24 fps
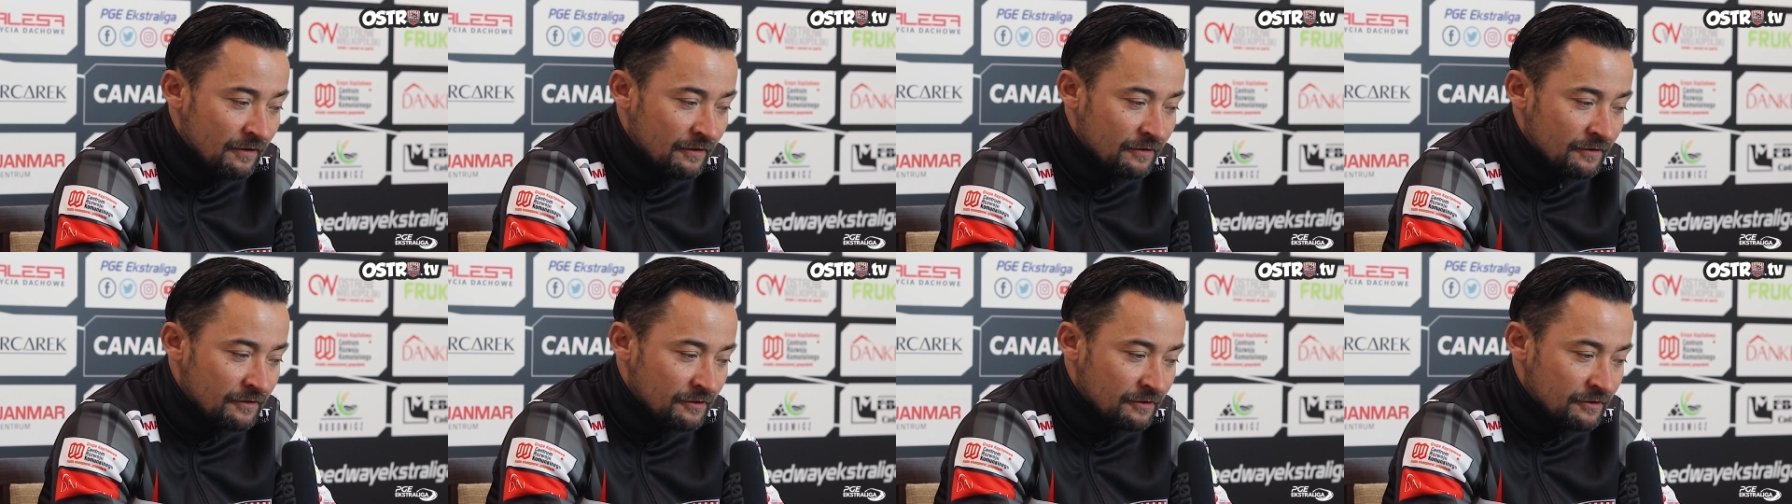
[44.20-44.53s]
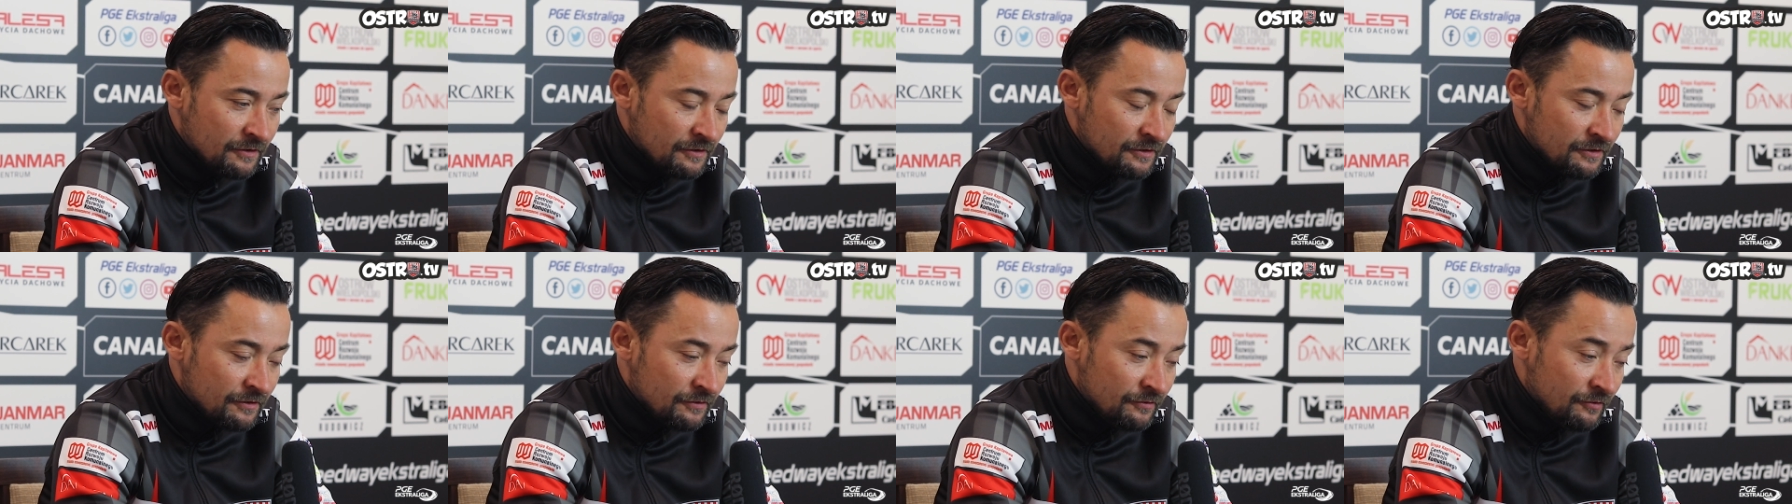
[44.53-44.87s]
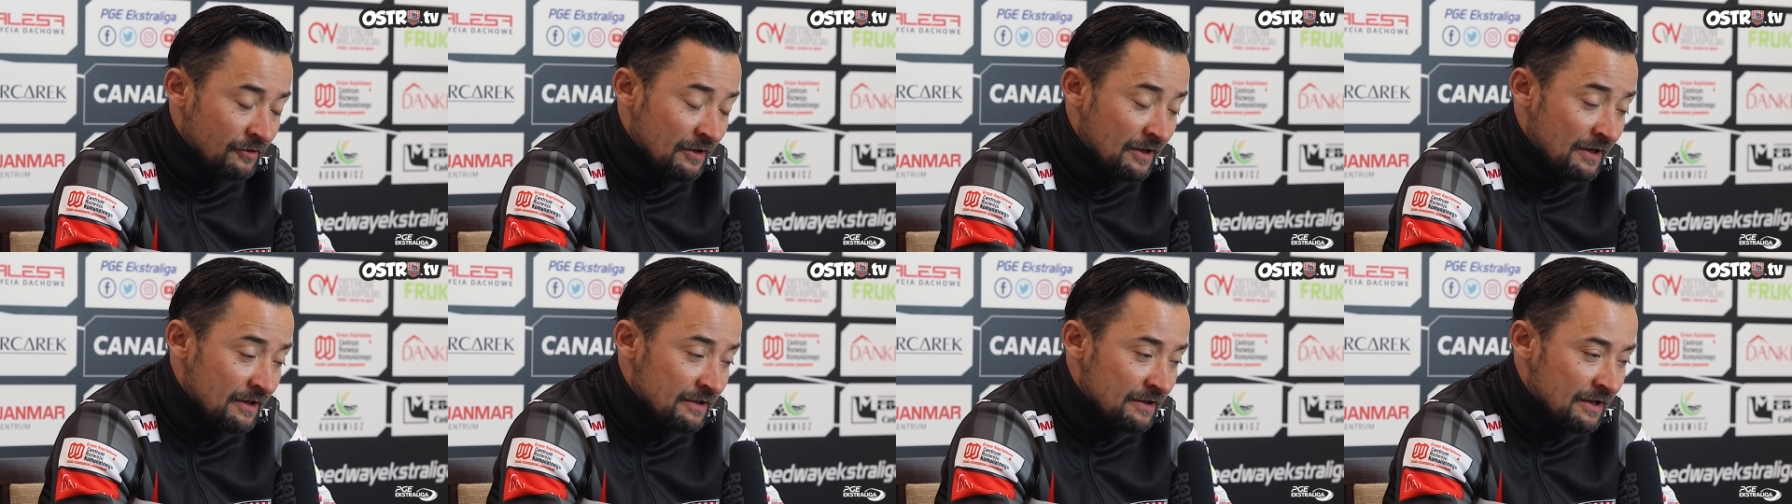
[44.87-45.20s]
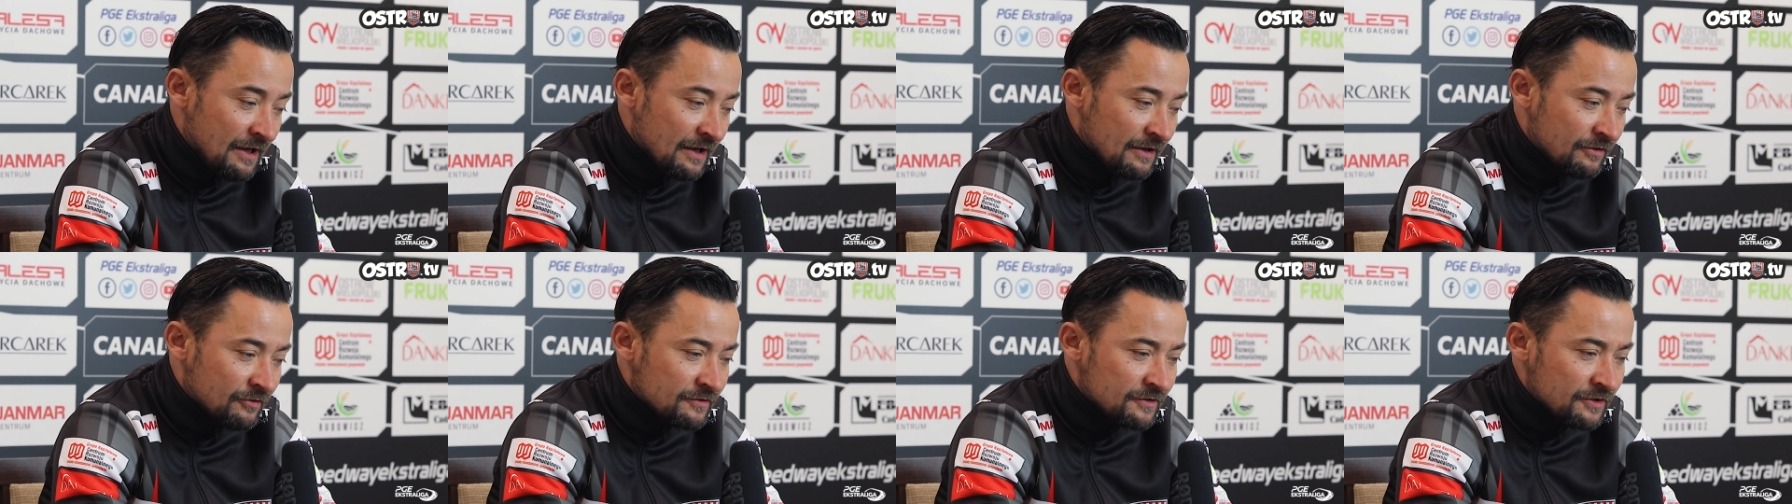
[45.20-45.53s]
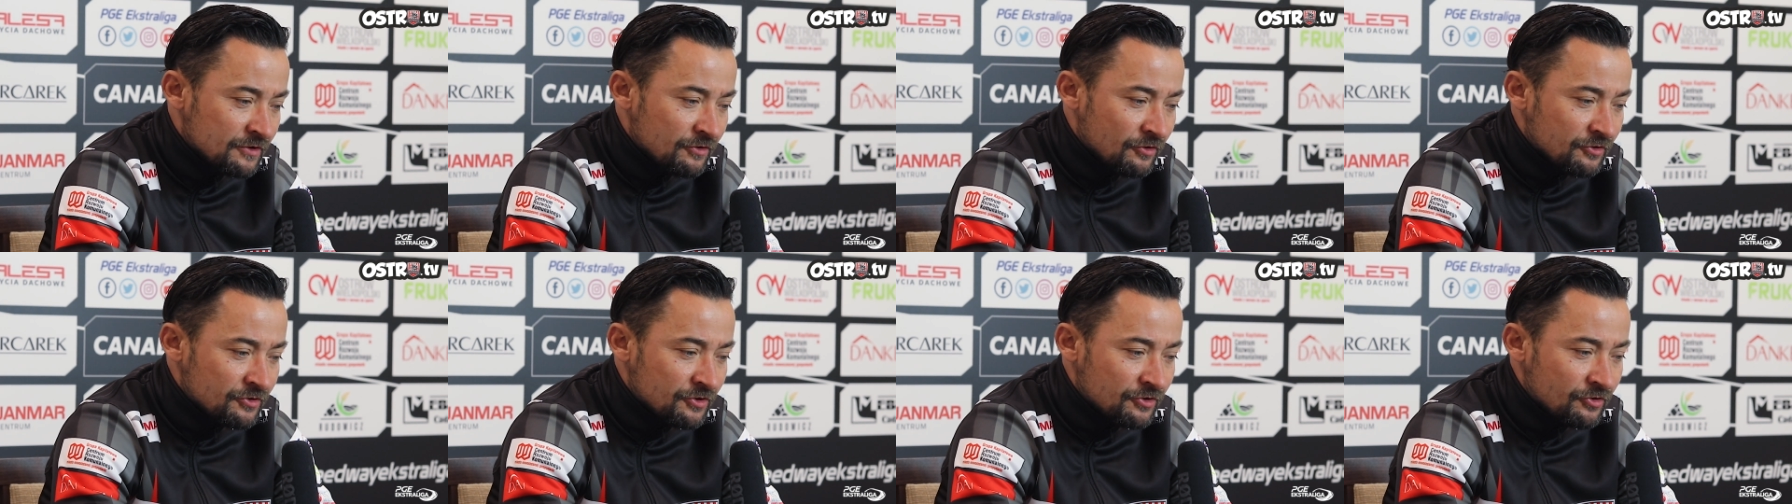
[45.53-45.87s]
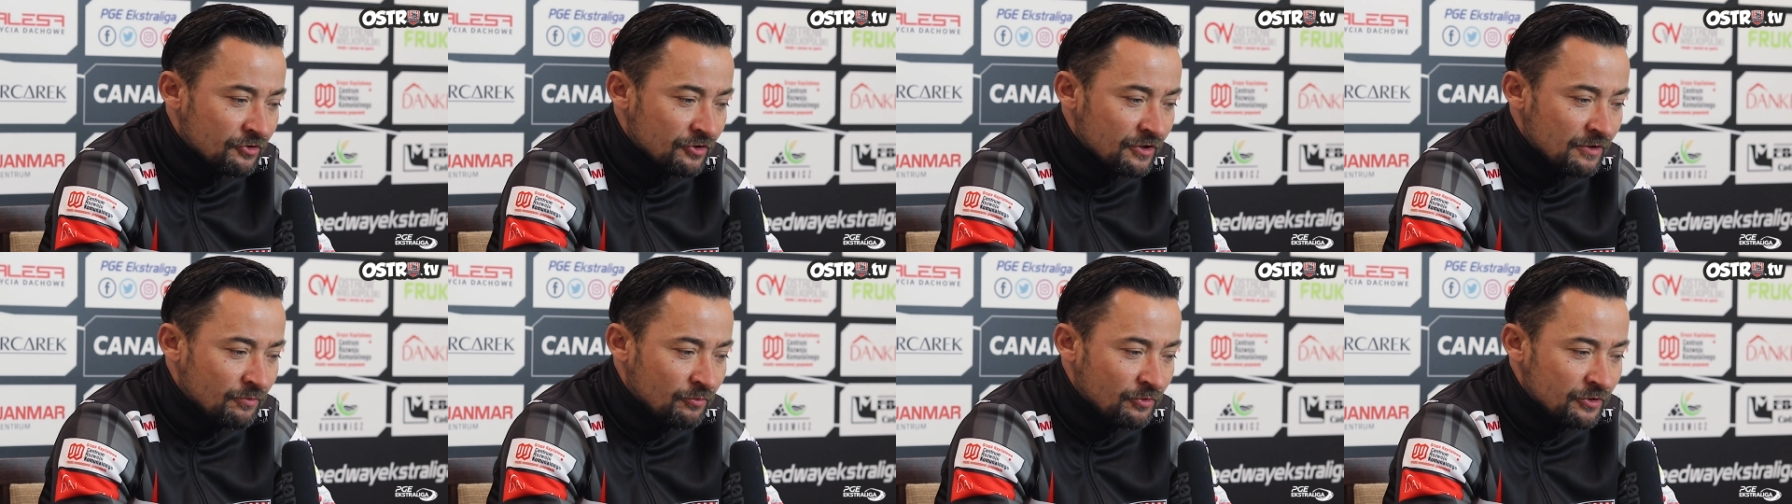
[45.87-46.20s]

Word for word: E, no ale tak, no seniorzy trochę